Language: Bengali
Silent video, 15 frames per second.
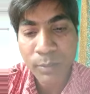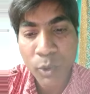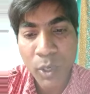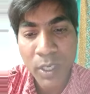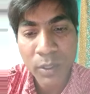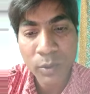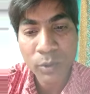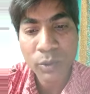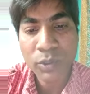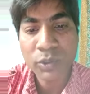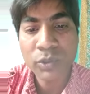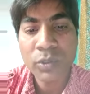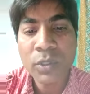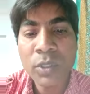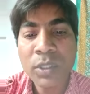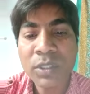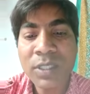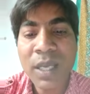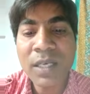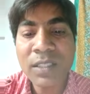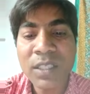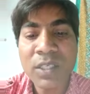বয়েল ও
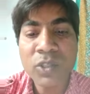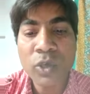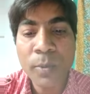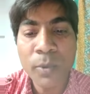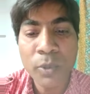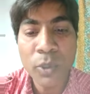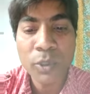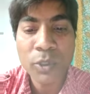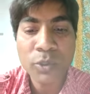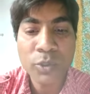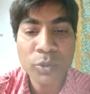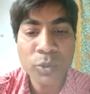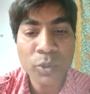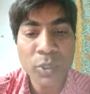চালসের সমন্বিত সূত্র